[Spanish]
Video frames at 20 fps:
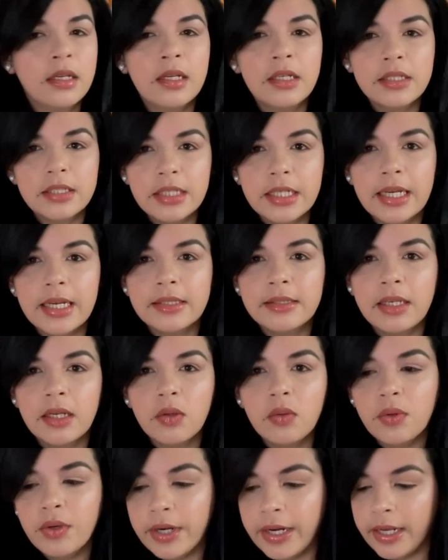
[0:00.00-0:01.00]
Chicas, tengo
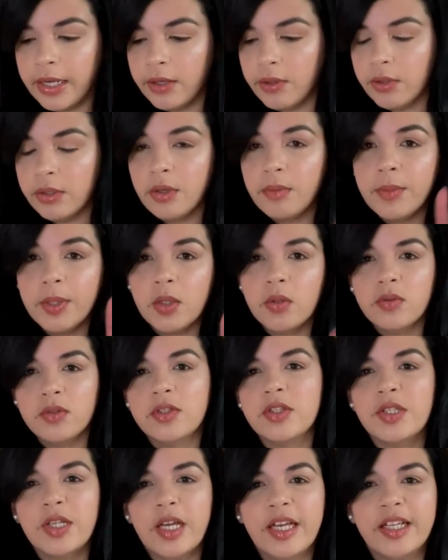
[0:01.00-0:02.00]
un reguero que no me
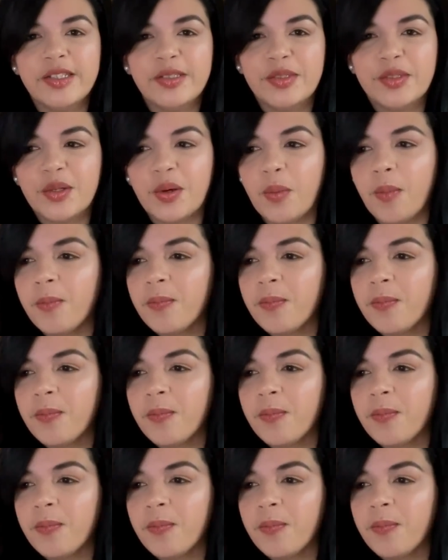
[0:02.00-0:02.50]
concentro.